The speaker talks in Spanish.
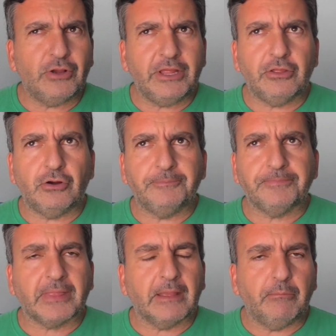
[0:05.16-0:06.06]

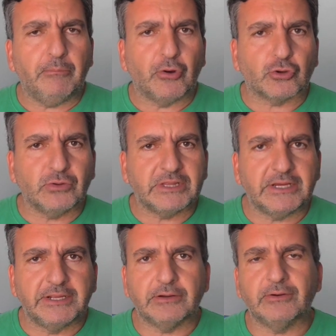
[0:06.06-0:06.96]
oído por
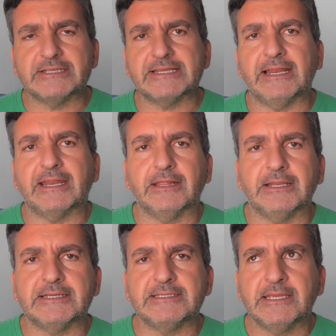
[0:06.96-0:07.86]
Twitter unas
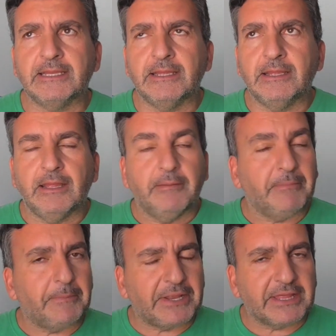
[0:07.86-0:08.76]
declaraciones,
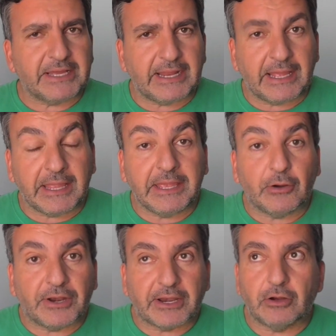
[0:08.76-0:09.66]
me parece que era
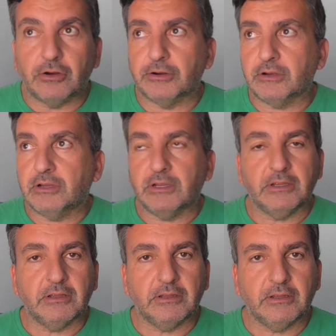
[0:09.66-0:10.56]
Íñigo Errejón,
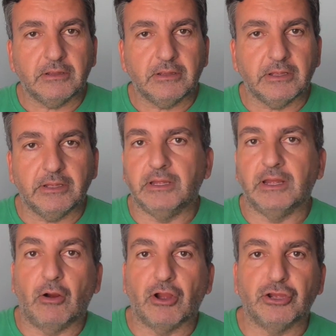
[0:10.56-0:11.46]

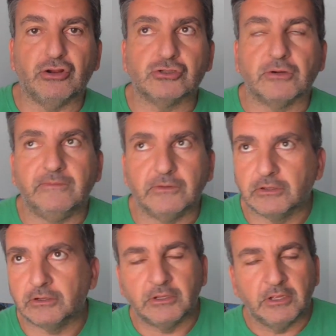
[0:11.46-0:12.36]
eh, aunque yo los
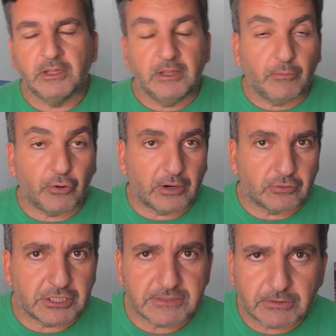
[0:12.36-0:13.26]
confundo por el
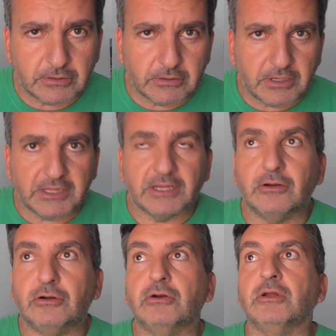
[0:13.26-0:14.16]
autismo que
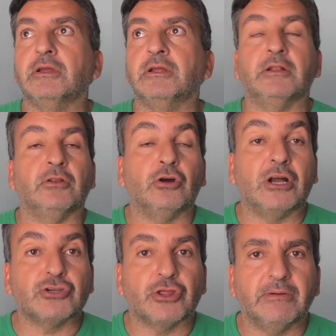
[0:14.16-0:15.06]
tengo, eh, no
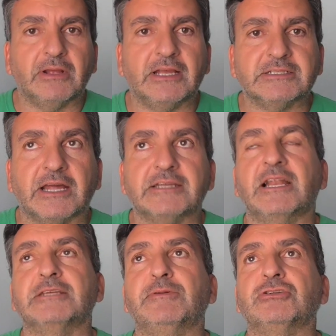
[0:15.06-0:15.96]
asocio bien las caras
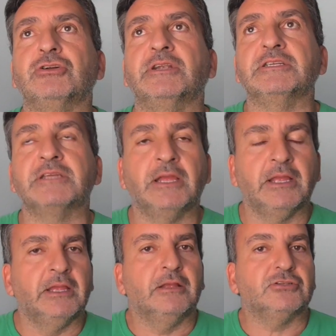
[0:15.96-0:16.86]
a las personas,
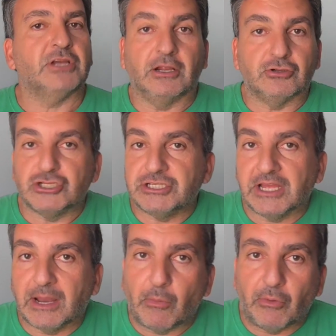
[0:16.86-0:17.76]
o sea que no sé
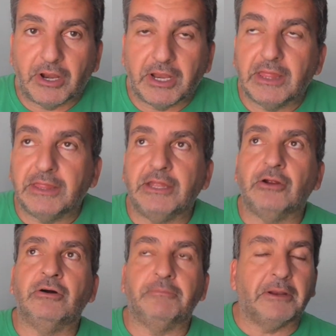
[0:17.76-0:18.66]
si era un
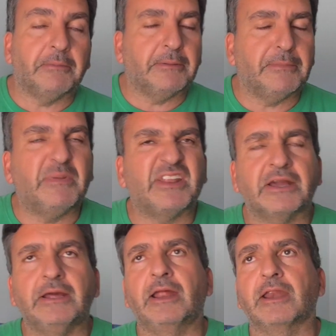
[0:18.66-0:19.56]
heredero, pero me
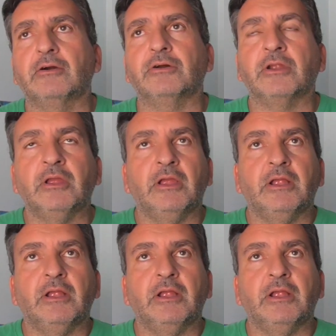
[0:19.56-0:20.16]
parece que era Errejón,